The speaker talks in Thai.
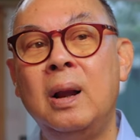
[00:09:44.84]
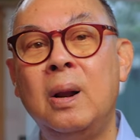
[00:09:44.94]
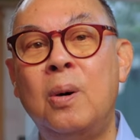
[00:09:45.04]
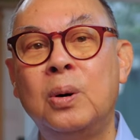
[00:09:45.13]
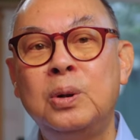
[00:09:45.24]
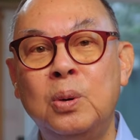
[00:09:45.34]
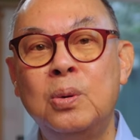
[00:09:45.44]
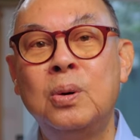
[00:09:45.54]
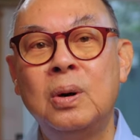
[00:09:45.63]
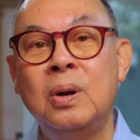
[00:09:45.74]
โลกยุ
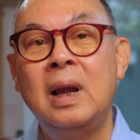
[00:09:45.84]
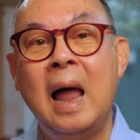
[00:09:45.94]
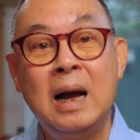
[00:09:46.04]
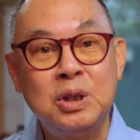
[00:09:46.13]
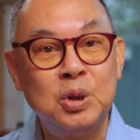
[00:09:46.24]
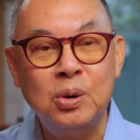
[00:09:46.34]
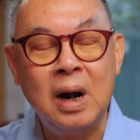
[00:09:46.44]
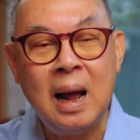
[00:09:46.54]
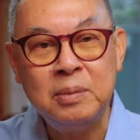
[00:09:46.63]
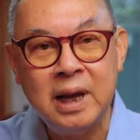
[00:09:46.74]
คหลังสง
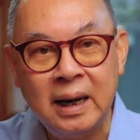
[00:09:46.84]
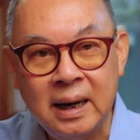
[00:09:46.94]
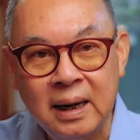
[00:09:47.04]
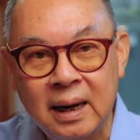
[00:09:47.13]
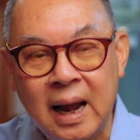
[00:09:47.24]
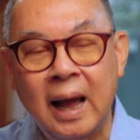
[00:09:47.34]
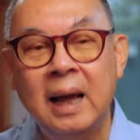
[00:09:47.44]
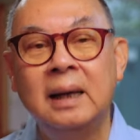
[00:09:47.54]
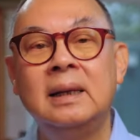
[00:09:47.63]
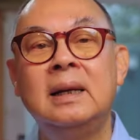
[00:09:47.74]
ครามเย็นนะ
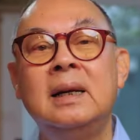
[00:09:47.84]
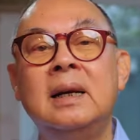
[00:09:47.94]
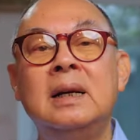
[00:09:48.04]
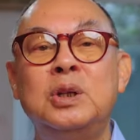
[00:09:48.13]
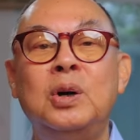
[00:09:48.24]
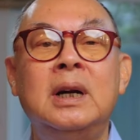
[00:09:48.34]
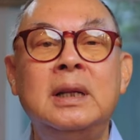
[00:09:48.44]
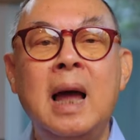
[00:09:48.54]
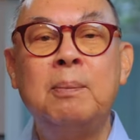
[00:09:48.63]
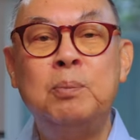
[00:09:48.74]
ฮะ จนก
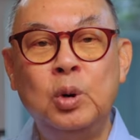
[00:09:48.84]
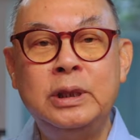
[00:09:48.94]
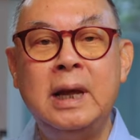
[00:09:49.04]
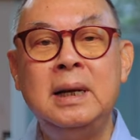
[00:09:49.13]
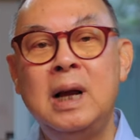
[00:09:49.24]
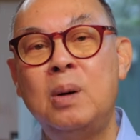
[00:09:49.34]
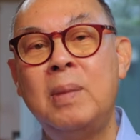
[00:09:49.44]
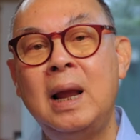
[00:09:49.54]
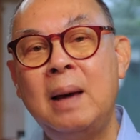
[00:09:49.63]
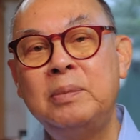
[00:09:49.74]
ระทั่งปูตินเข้า
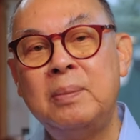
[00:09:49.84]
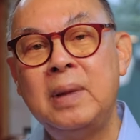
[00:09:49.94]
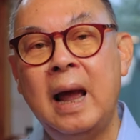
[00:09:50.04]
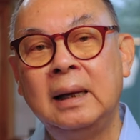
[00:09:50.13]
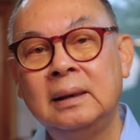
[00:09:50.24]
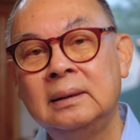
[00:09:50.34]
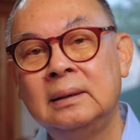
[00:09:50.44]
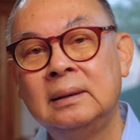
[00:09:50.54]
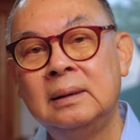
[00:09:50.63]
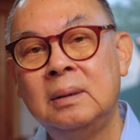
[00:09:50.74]
มารับตำแหน่ง
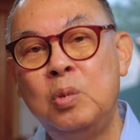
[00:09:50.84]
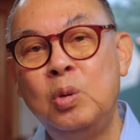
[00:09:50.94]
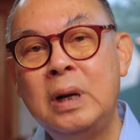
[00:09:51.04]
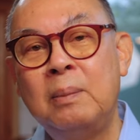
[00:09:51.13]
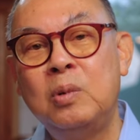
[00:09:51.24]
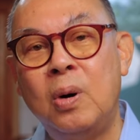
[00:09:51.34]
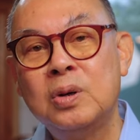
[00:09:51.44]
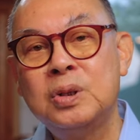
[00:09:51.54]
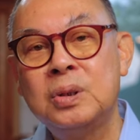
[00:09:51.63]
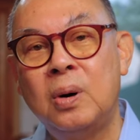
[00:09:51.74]
ผู้นำขอ
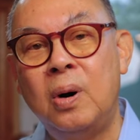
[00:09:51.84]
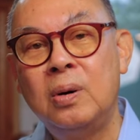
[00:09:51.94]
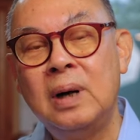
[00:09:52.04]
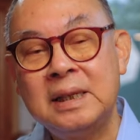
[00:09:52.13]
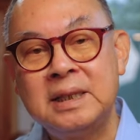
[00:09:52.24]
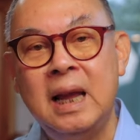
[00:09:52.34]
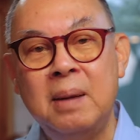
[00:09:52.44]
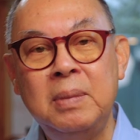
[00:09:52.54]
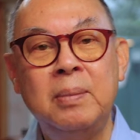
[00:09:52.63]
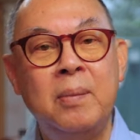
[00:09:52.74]
งของรัสเซีย
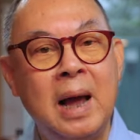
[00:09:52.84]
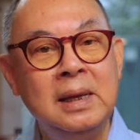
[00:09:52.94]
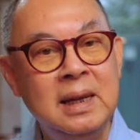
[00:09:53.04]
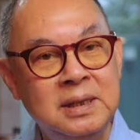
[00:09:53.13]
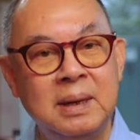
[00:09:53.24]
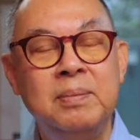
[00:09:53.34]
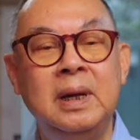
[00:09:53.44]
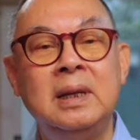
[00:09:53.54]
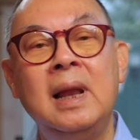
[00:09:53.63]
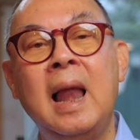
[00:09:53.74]
เมื่อประมาณ 20
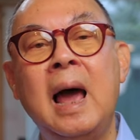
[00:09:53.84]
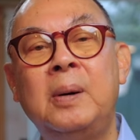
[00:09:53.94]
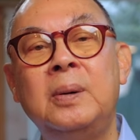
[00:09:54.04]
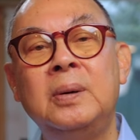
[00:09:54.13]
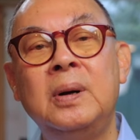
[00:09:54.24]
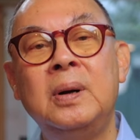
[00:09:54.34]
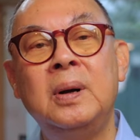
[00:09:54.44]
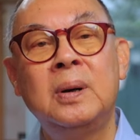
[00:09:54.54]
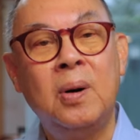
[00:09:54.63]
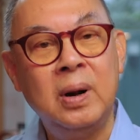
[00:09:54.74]
ปีที่แล้ว
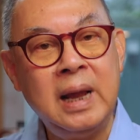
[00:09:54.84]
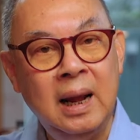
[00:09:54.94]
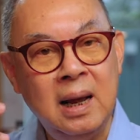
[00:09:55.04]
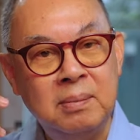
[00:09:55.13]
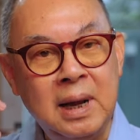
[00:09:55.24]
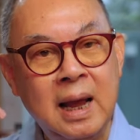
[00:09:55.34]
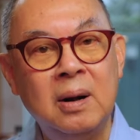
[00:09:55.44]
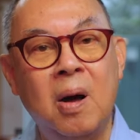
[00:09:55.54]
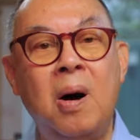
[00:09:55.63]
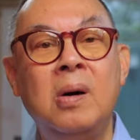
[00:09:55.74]
ก็ได้เริ่มเรียก
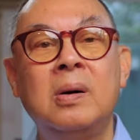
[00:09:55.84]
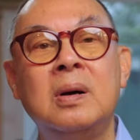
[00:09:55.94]
ร้อง